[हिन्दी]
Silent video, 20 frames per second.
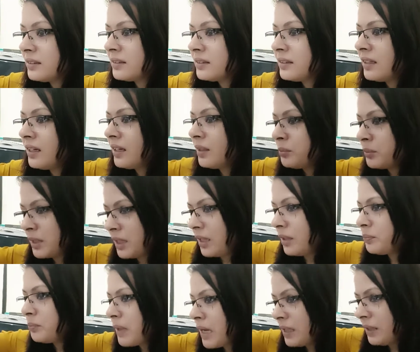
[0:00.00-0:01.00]
हाँ
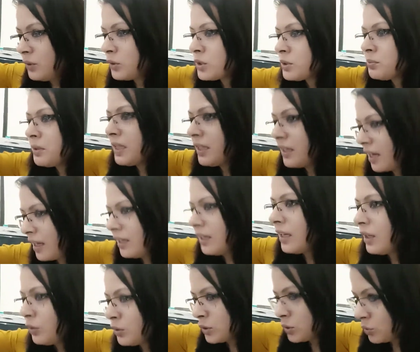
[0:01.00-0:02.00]
मतलब पानी उसमें डाल के
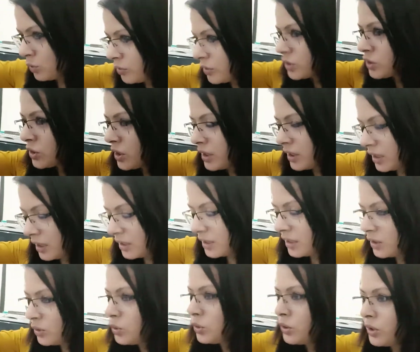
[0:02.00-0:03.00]
उसको वॉश करके दे
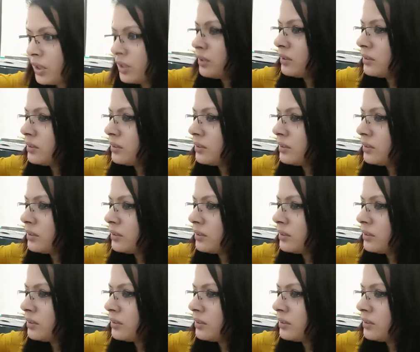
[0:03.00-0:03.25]
थोड़ा